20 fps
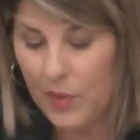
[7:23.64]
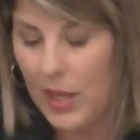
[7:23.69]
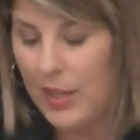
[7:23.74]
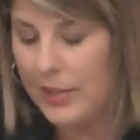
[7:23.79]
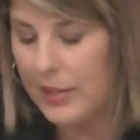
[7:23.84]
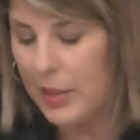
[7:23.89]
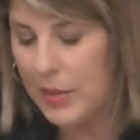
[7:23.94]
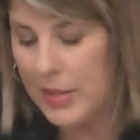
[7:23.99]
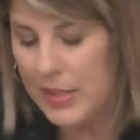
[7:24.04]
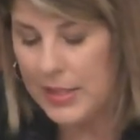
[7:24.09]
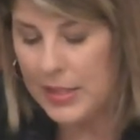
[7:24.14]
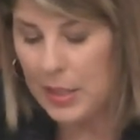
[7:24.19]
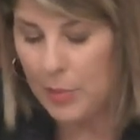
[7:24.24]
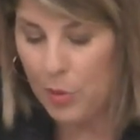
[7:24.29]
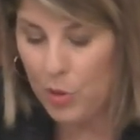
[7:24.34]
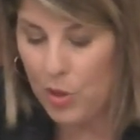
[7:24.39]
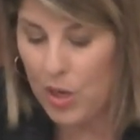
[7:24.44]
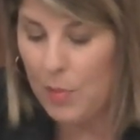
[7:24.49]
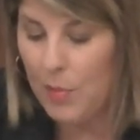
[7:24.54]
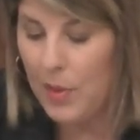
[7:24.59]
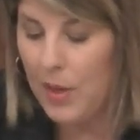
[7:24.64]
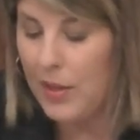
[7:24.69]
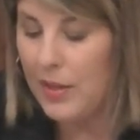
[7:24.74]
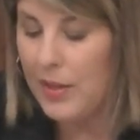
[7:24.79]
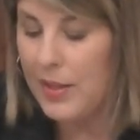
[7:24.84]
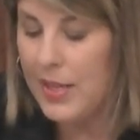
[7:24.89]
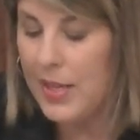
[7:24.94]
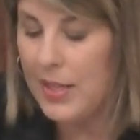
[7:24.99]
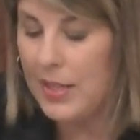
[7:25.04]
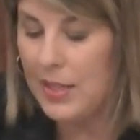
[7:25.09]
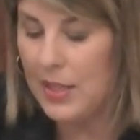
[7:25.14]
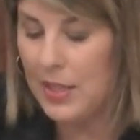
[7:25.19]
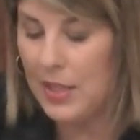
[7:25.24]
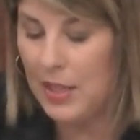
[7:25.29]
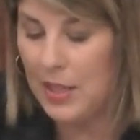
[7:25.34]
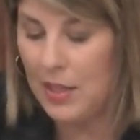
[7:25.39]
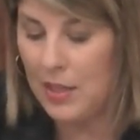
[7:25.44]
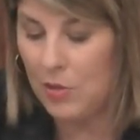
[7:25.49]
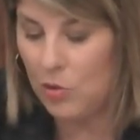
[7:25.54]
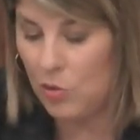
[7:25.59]
A través de este programa ya se
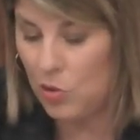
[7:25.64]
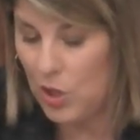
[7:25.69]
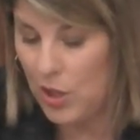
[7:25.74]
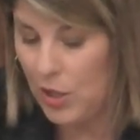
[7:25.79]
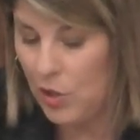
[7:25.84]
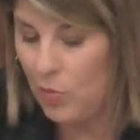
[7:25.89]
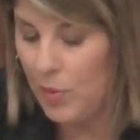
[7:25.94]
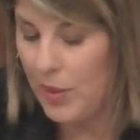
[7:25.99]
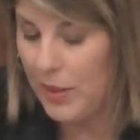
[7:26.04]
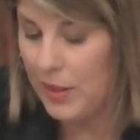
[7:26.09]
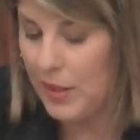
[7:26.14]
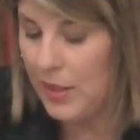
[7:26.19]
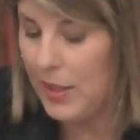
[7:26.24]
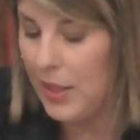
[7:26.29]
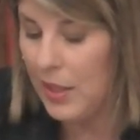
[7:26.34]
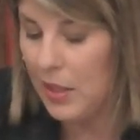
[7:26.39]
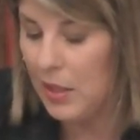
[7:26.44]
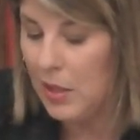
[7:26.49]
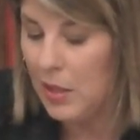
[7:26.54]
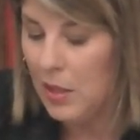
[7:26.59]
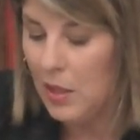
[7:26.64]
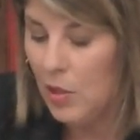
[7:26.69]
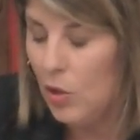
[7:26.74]
ha conseguido practicar